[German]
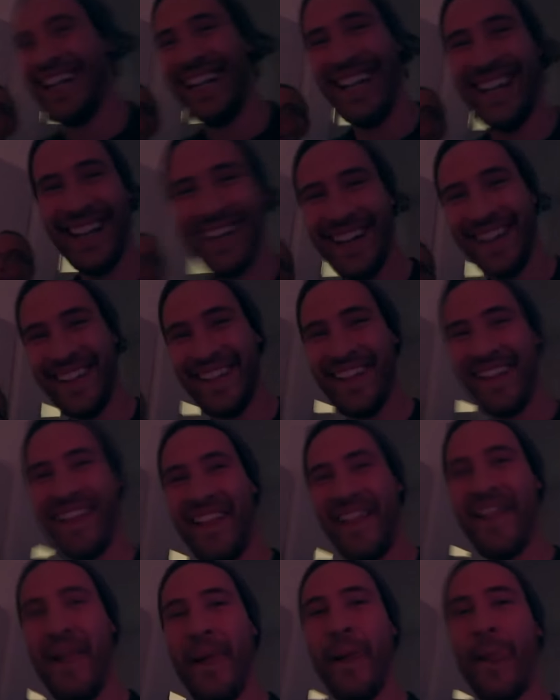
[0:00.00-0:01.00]
ja immer auf das
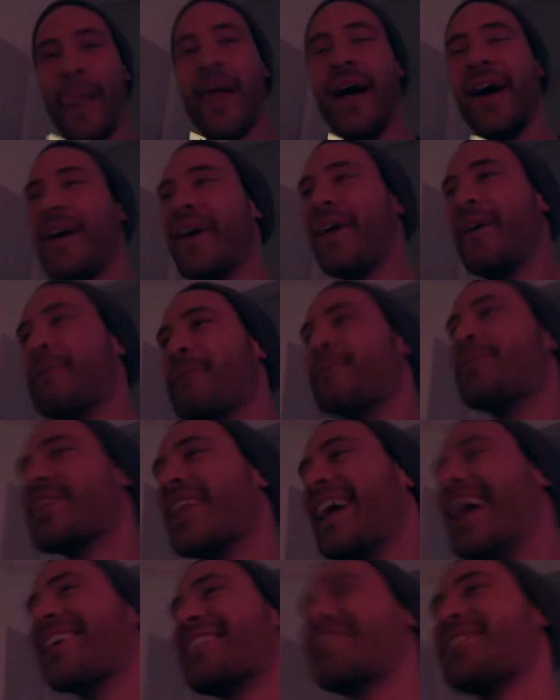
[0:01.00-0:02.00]
vorbei, ne? So
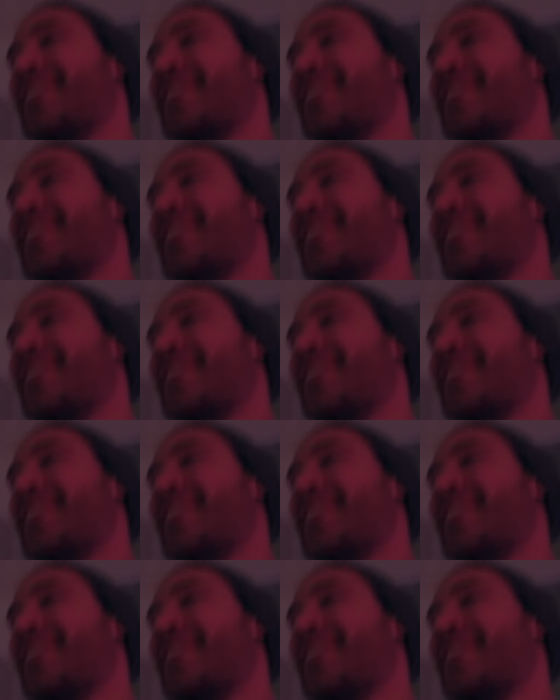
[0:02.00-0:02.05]
heimlich. Ach